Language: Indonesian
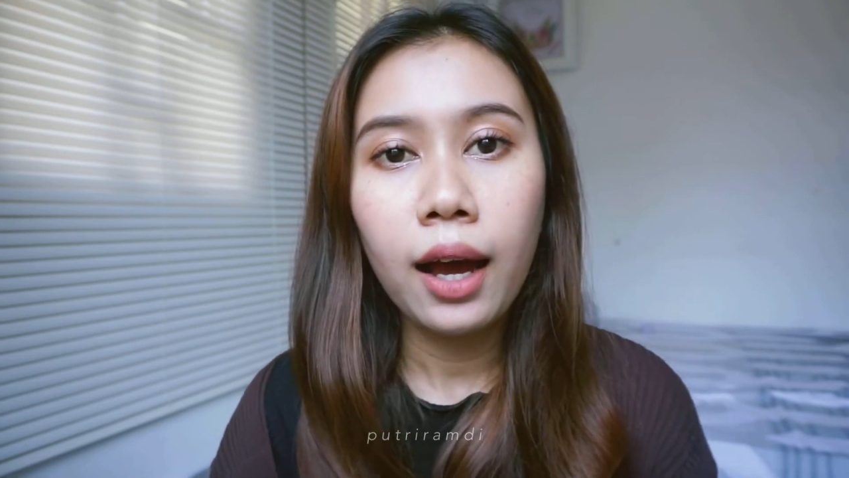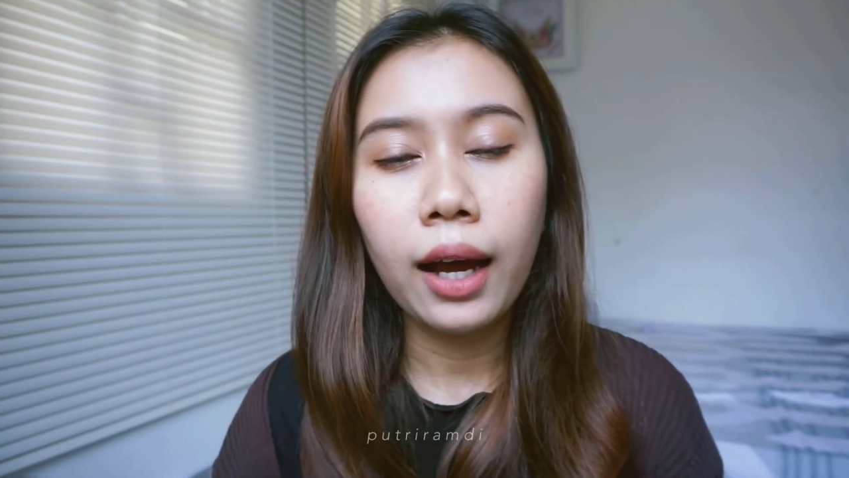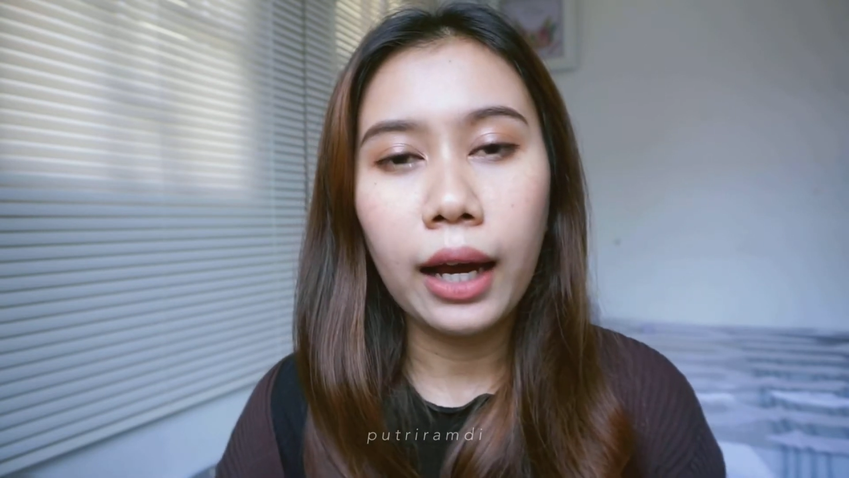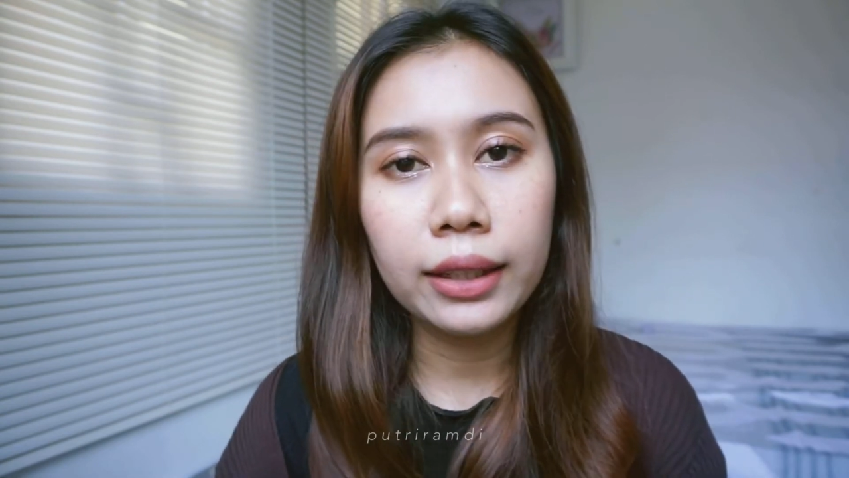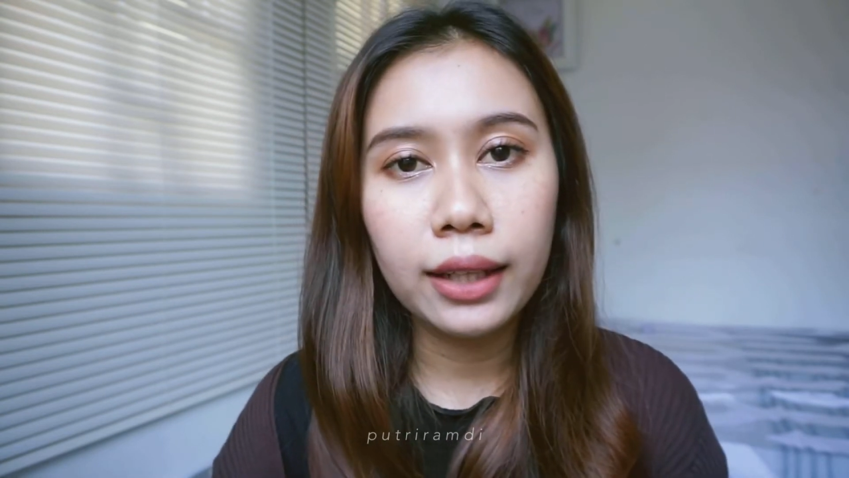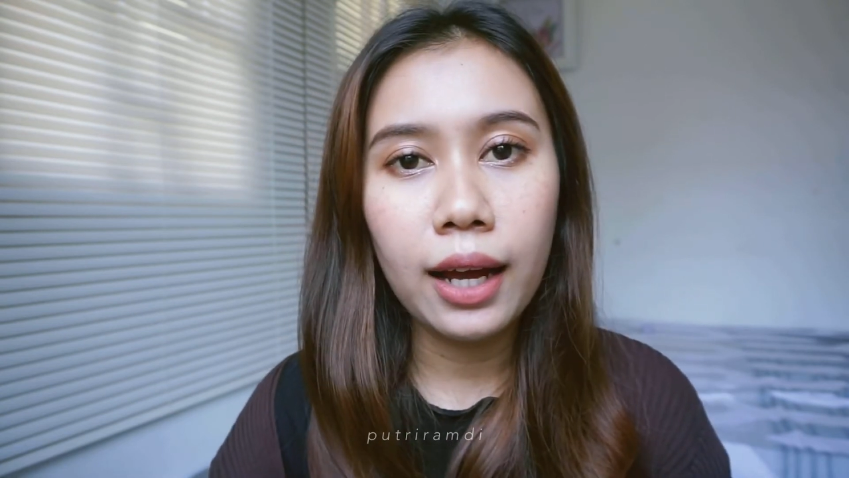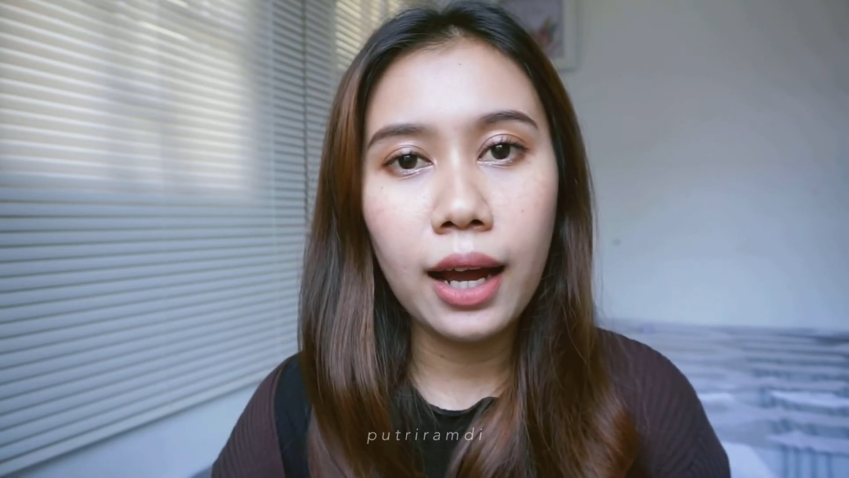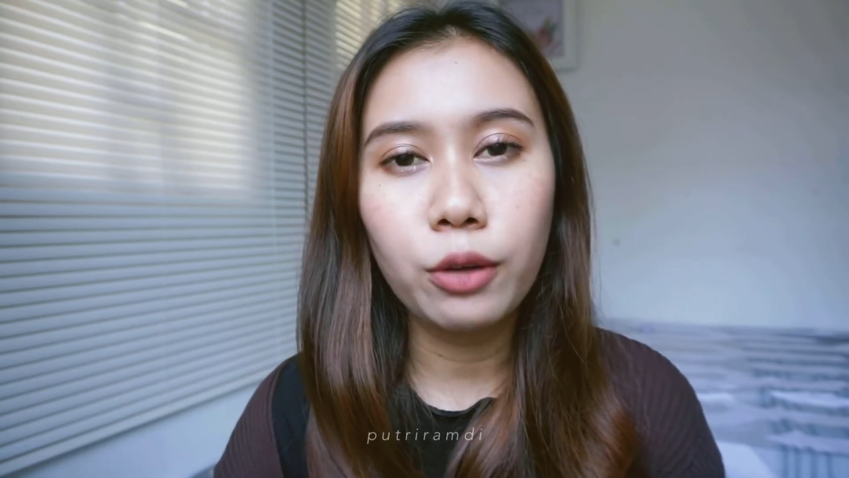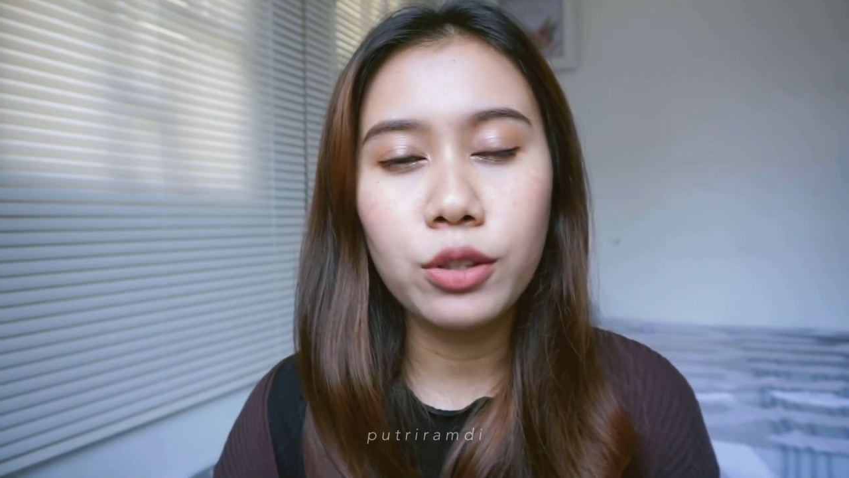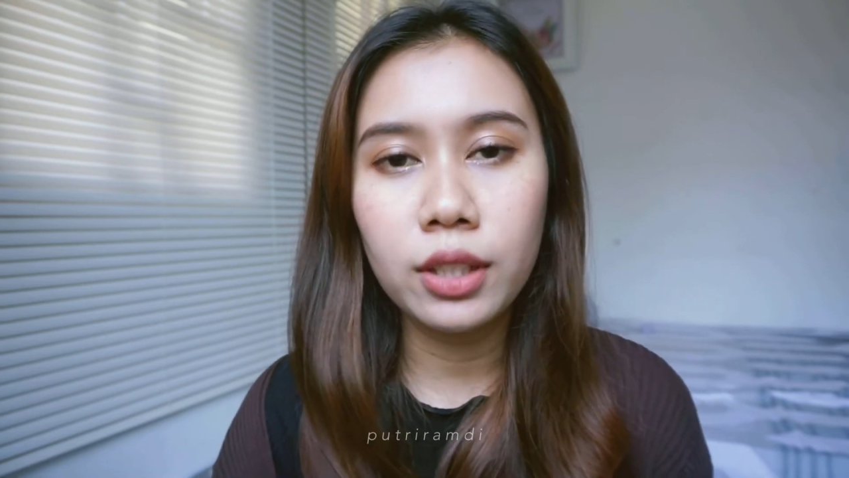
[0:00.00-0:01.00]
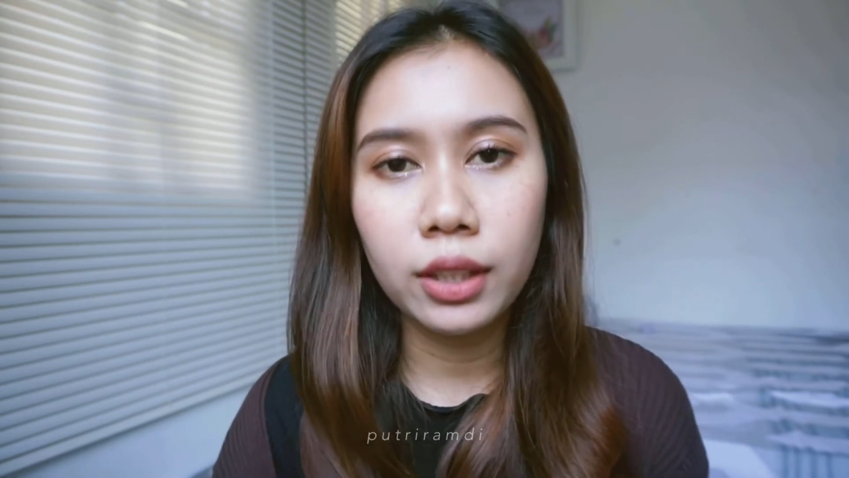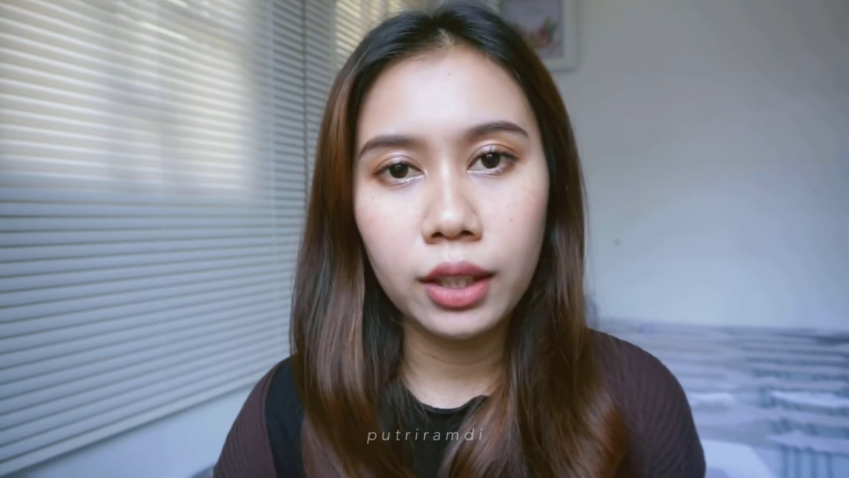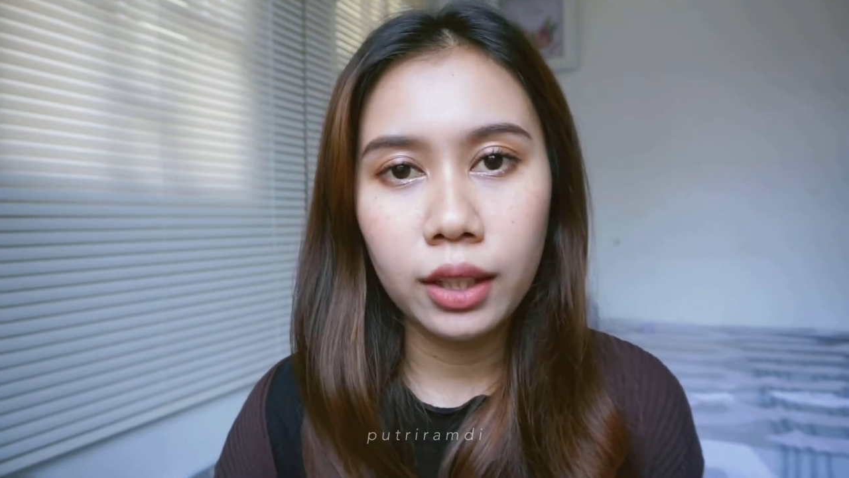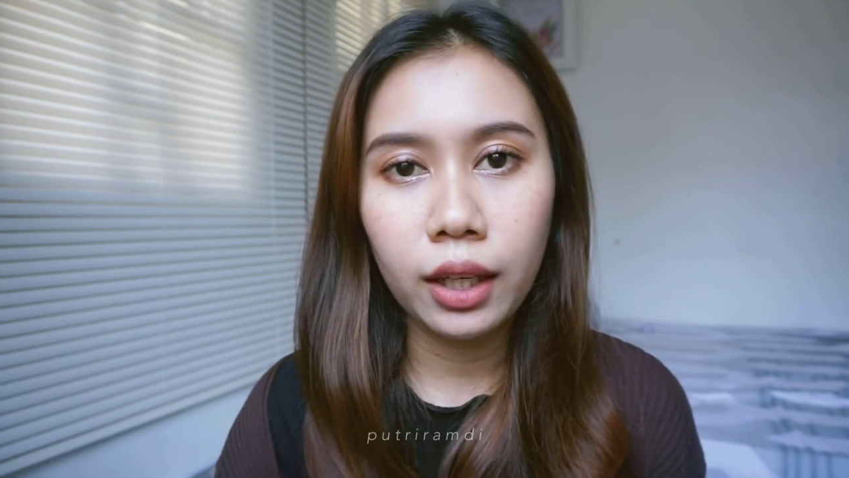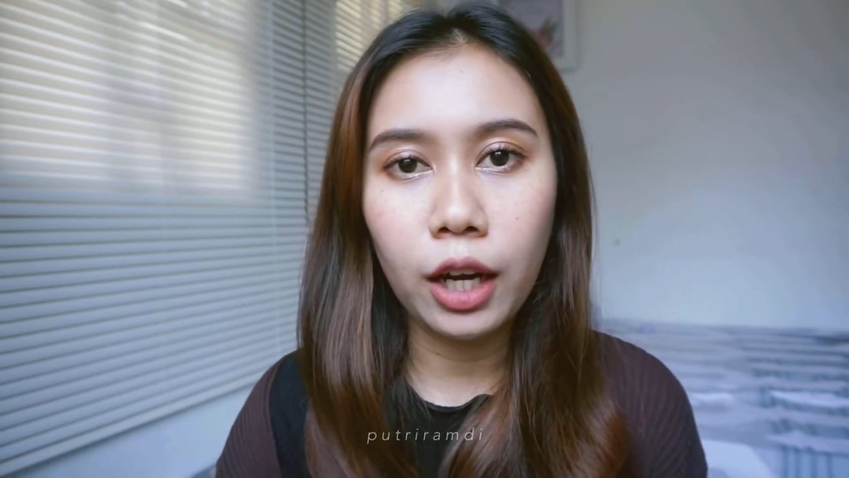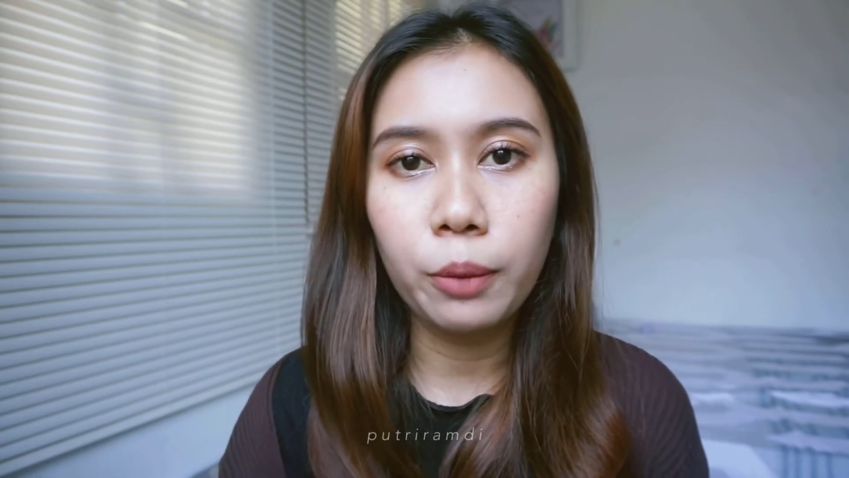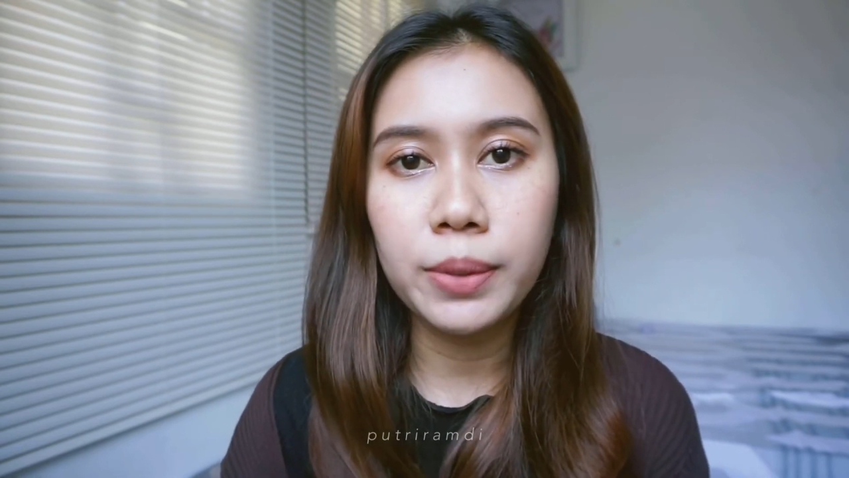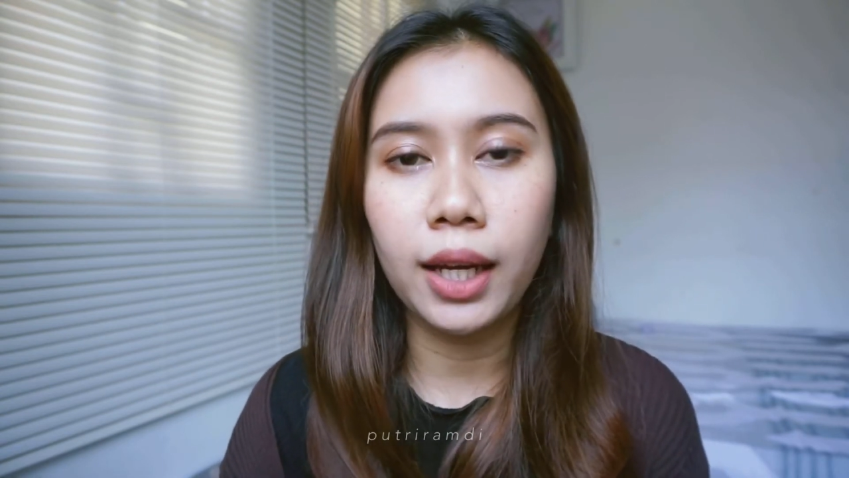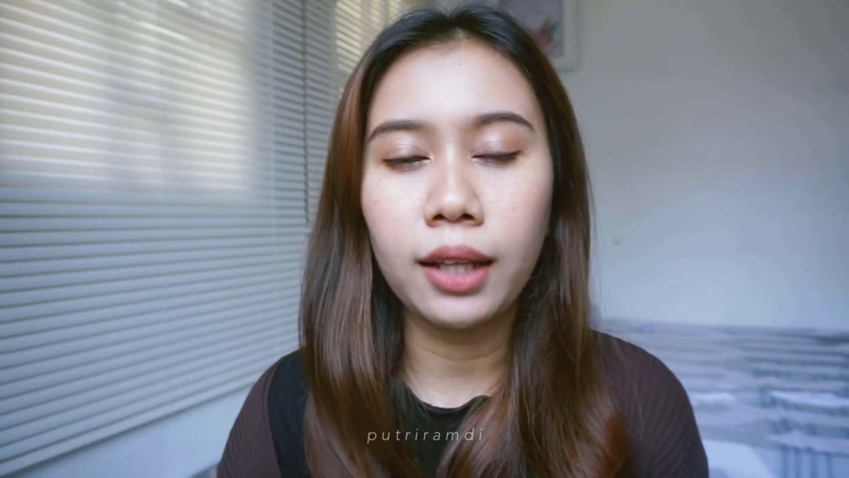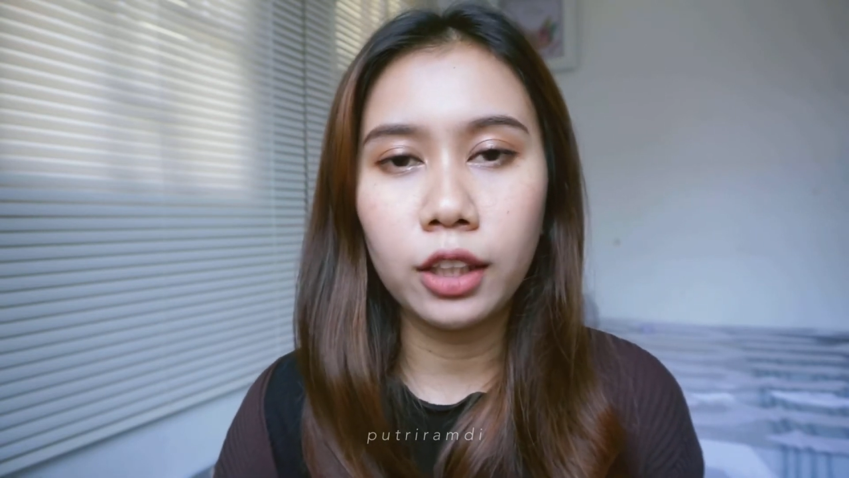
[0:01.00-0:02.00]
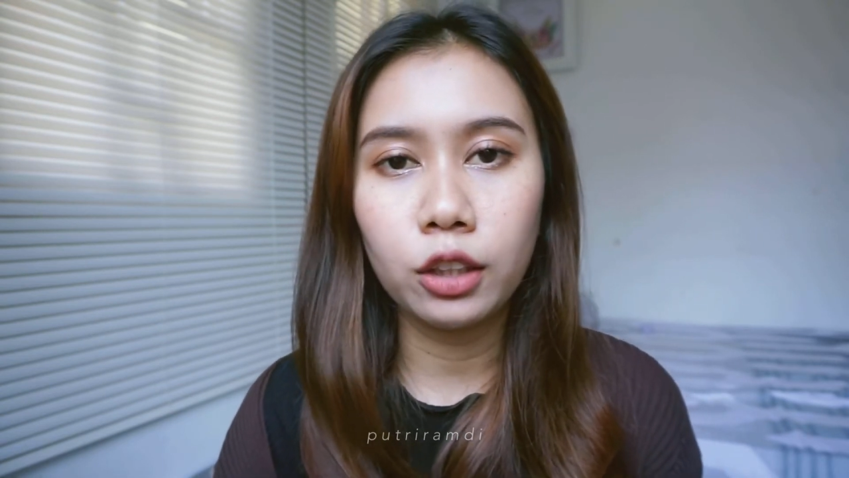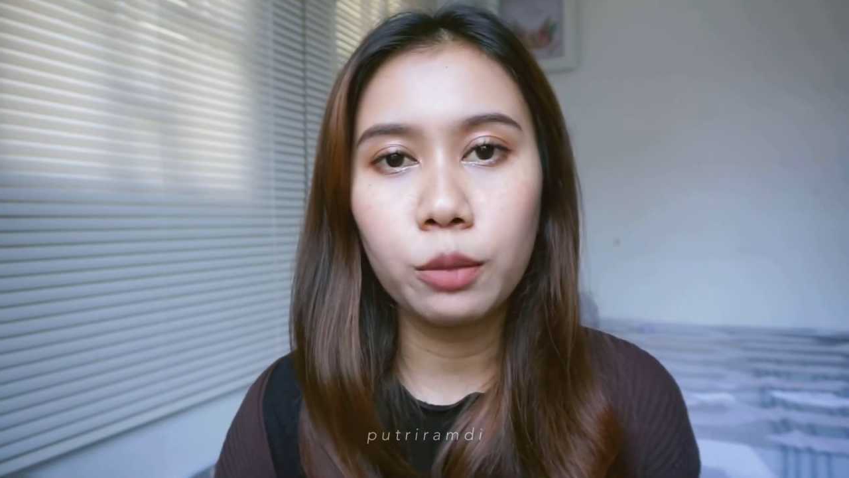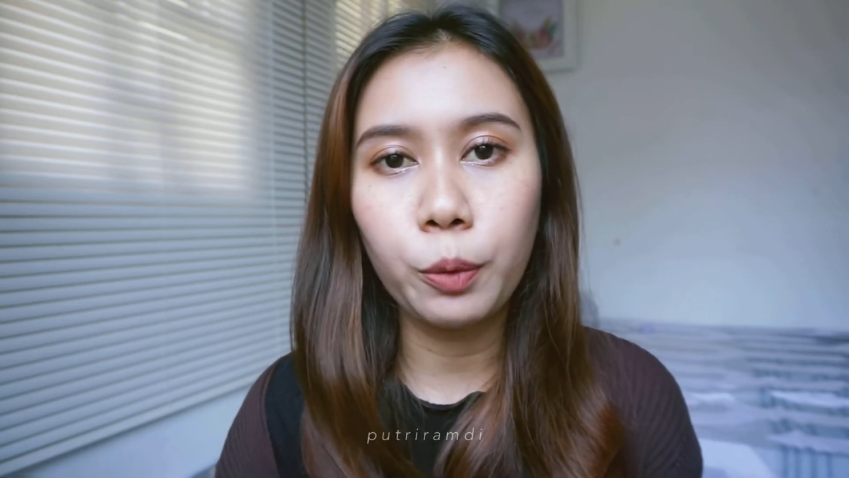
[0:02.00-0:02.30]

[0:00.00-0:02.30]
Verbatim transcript: karena aku sendiri kalau misalkan tidur